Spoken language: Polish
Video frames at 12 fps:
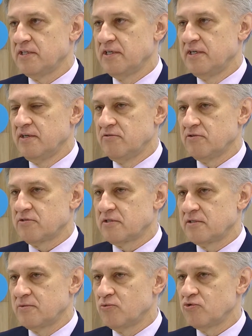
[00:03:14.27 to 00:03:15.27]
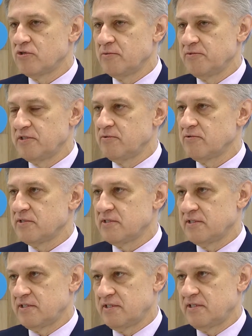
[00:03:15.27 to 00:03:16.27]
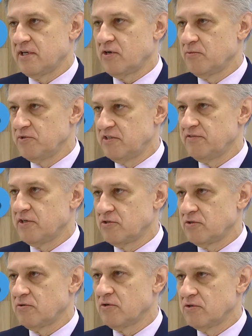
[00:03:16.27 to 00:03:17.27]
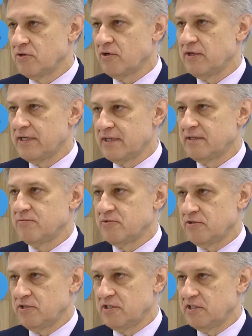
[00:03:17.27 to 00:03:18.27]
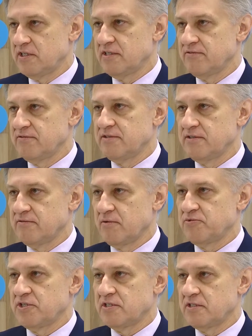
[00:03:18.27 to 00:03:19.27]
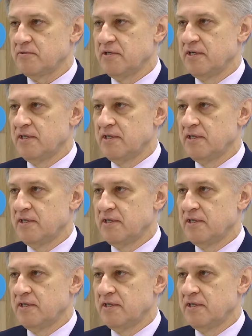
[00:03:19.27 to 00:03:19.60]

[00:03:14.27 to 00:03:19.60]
W związku z tym urząd będzie miał znakomicie większą kontrolę nad tym, co się dzieje w, w obszarze